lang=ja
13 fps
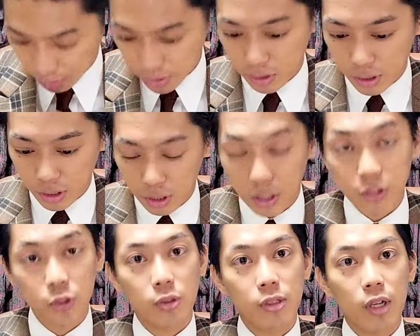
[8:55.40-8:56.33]
いましたね
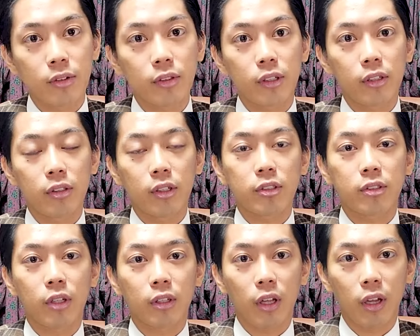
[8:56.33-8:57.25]
73点で
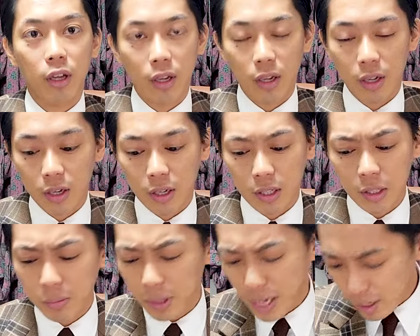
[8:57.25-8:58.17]
したね
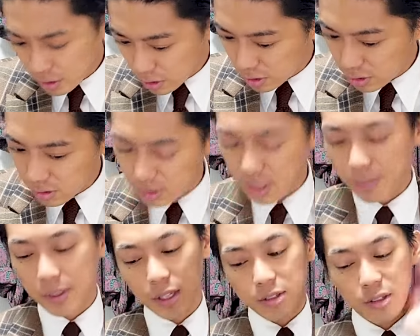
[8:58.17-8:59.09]
でもまあ練習す
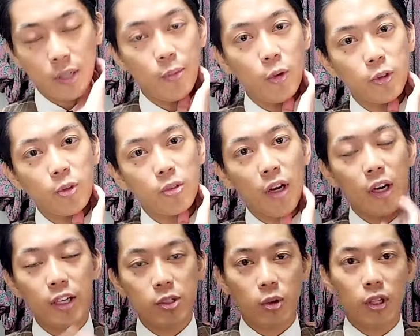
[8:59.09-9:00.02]
ればさすがにもうちょっと上
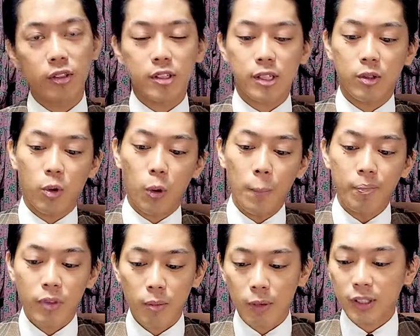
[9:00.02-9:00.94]
がりそうなんですけど
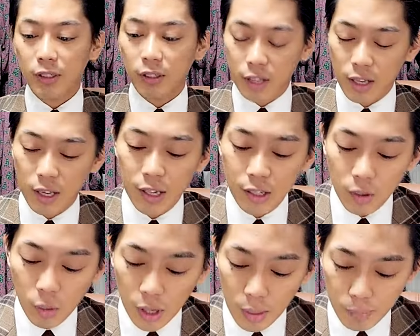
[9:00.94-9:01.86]
まあただね英
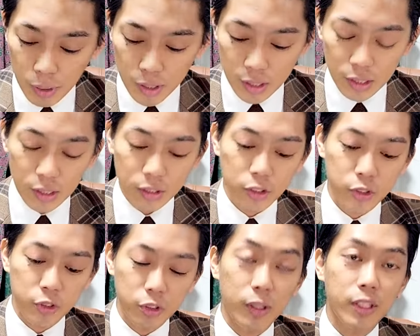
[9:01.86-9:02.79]
語はやっぱり
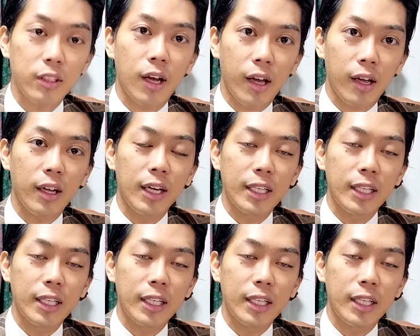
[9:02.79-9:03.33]
9割台